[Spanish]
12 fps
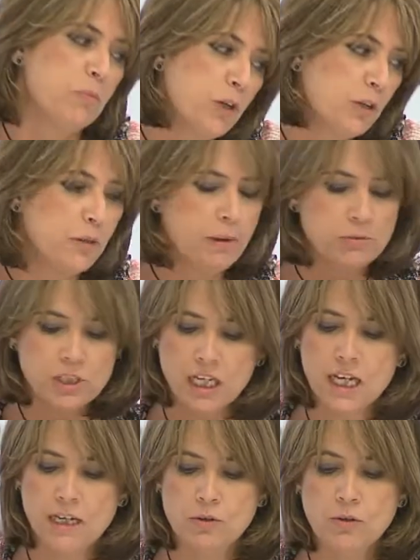Bueno, y vamos a
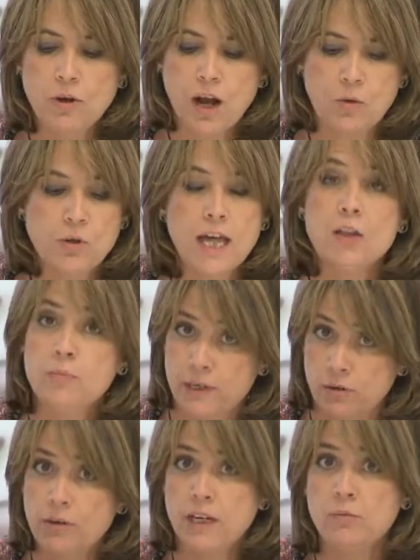dejarlo a un lado,
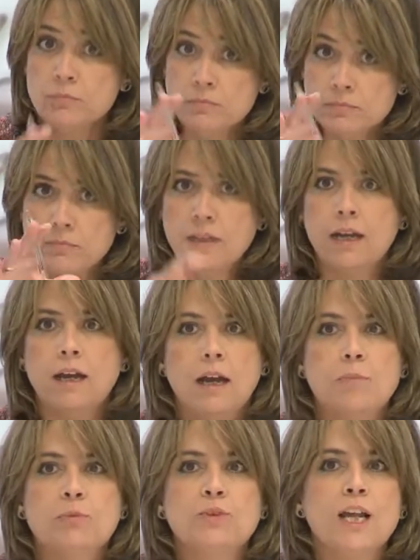pero era un,
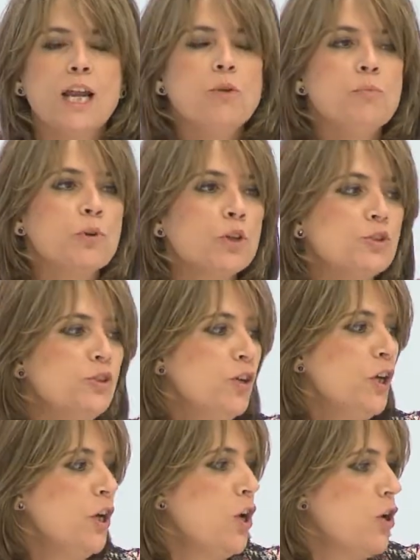apuntalar un poquito
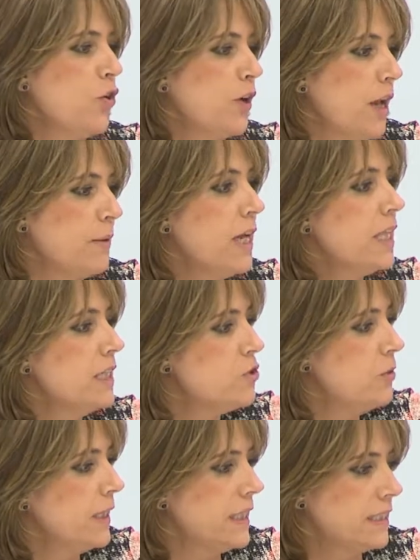lo que había
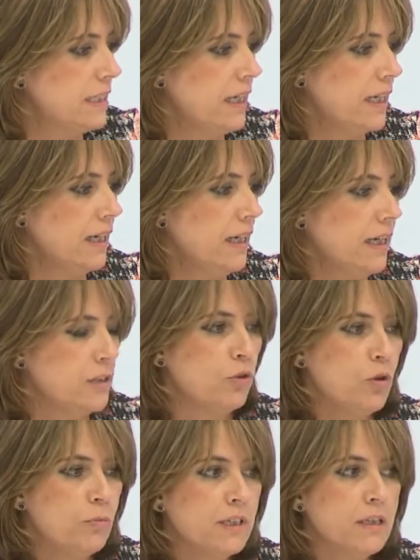dicho Baltasar, que
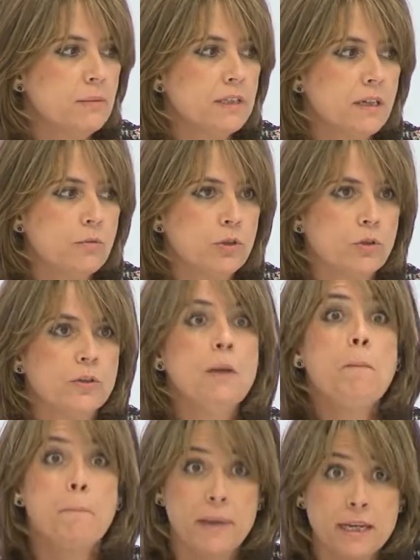estoy completamente de acuerdo con
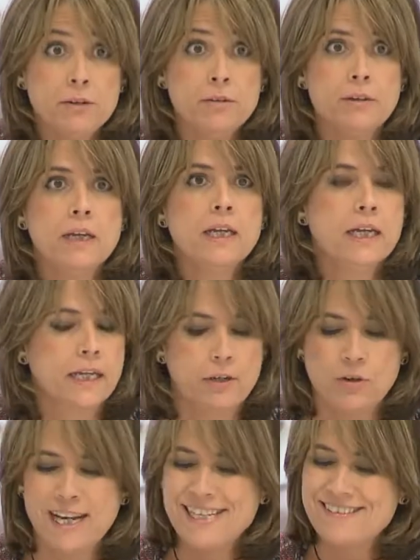él, pero
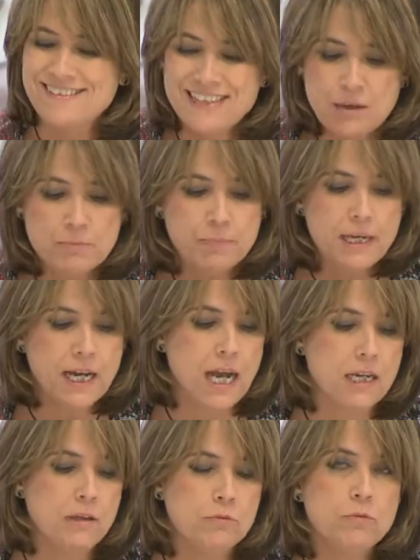creo que siempre
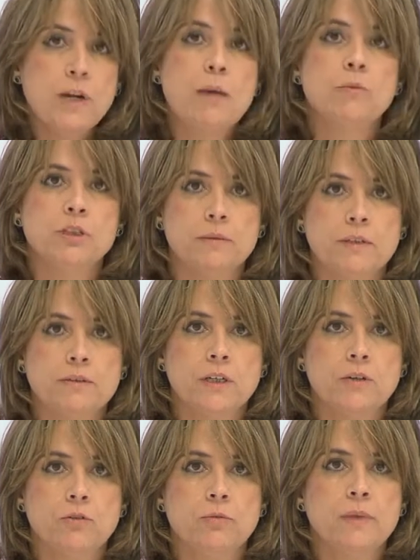hay una motivación
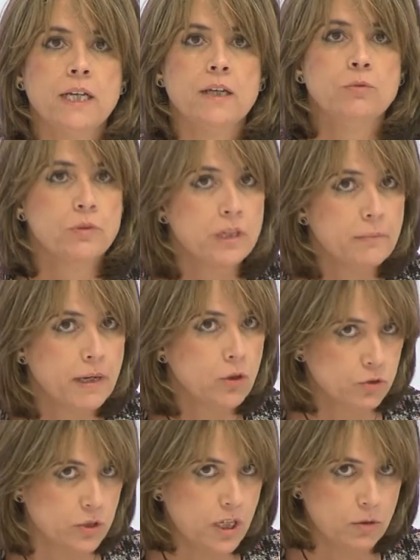económica en un crimen
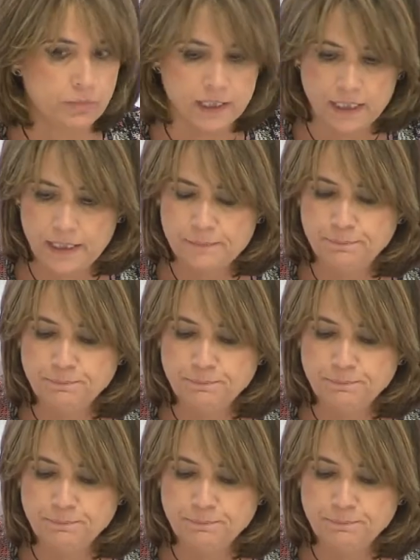contra la humanidad.